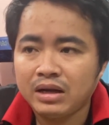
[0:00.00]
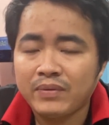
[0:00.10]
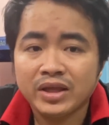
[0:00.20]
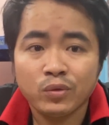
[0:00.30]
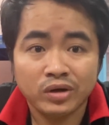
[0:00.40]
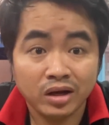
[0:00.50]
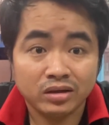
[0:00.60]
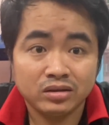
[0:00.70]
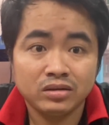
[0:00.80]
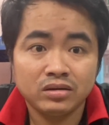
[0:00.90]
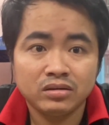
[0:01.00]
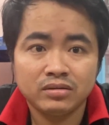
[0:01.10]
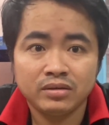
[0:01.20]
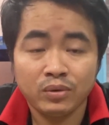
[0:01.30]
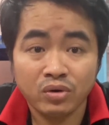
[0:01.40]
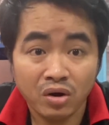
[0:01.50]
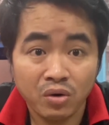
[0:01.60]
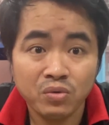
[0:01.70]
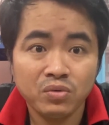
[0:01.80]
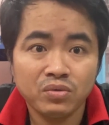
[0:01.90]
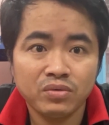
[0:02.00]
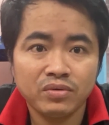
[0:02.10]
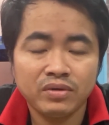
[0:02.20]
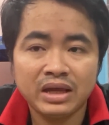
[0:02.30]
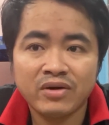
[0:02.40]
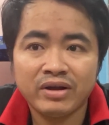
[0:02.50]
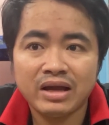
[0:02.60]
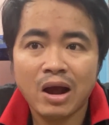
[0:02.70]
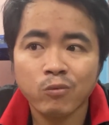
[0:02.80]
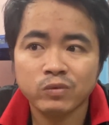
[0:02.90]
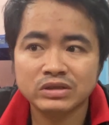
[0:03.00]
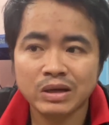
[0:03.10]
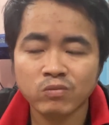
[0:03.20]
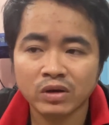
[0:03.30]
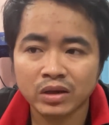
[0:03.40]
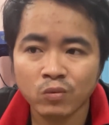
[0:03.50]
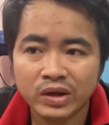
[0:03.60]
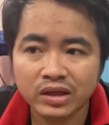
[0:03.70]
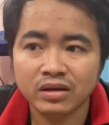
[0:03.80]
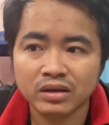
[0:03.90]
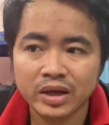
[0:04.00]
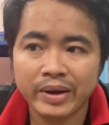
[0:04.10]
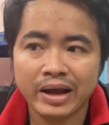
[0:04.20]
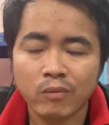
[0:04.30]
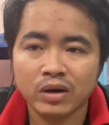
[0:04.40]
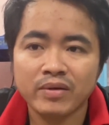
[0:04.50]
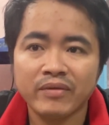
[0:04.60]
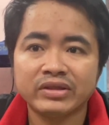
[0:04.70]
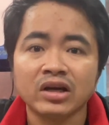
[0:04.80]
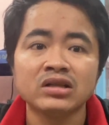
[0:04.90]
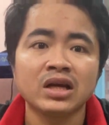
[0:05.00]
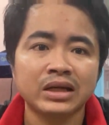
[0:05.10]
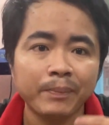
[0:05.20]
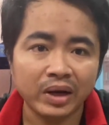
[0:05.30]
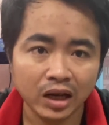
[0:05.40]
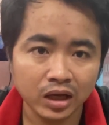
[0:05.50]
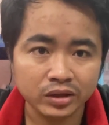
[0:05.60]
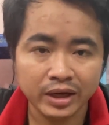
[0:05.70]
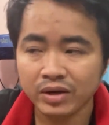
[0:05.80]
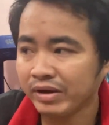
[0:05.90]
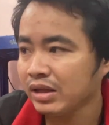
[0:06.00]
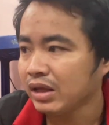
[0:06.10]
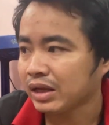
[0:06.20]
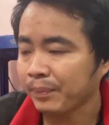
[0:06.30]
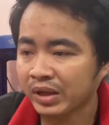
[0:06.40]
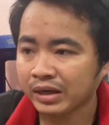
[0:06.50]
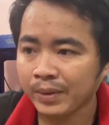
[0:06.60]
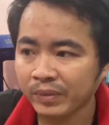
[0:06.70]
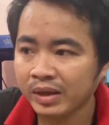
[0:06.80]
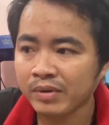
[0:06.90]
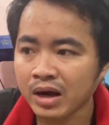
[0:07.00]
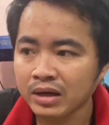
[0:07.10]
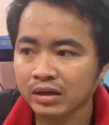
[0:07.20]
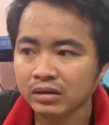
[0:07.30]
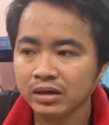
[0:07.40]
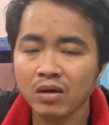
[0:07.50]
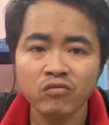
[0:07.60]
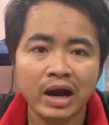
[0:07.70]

là phải chịu cực chịu khổ và phải học xong rồi trong quá trình các bạn học là các bạn phải tự nâng cấp mình lên có nghĩa là phải cập nhật FI mới nè chứ không